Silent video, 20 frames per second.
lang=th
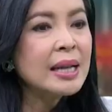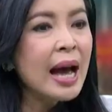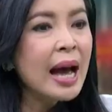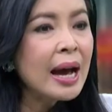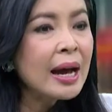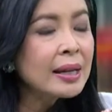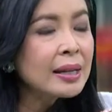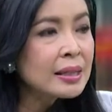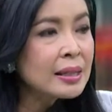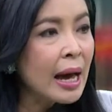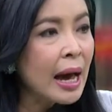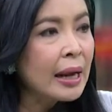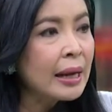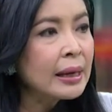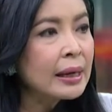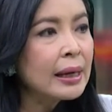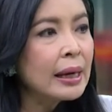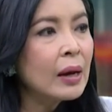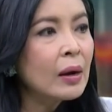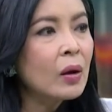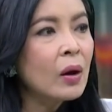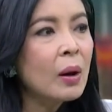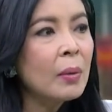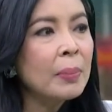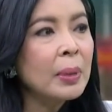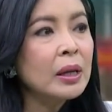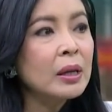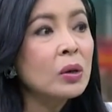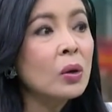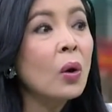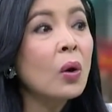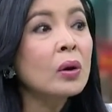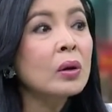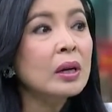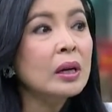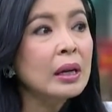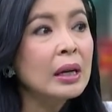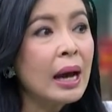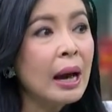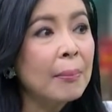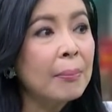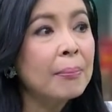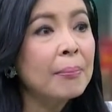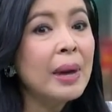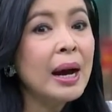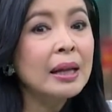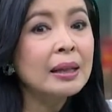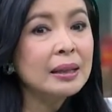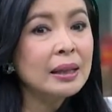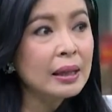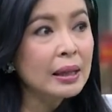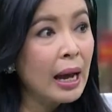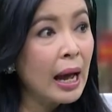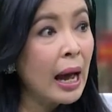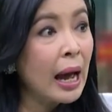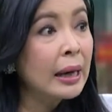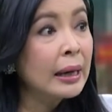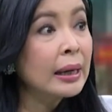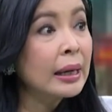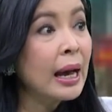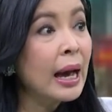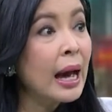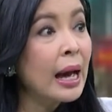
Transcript: สร้างสรรค์แล้วก็ไปยกระดับมาตรฐาน